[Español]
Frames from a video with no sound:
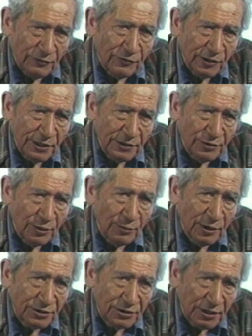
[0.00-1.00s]
fue
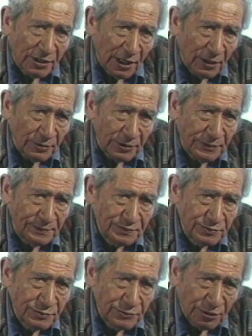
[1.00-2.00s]
domesticado aquí,
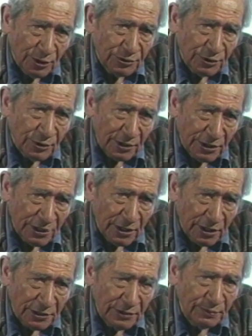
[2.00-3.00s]
no se origina
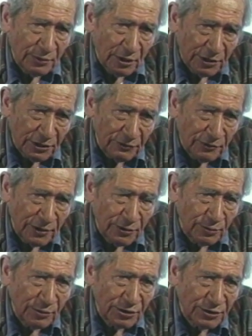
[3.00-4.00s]
aquí, pero aquí fue
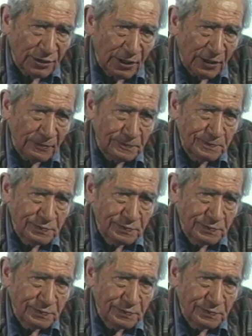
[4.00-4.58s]
domesticado,